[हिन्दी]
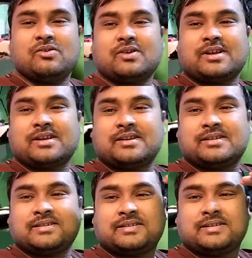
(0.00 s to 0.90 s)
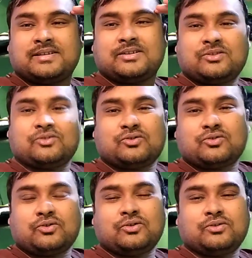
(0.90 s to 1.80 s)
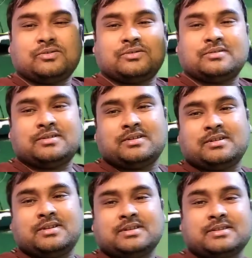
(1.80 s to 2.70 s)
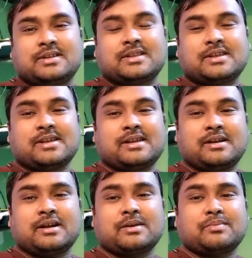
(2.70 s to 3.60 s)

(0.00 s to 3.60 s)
ओके दोस्तों चलते हैं अगर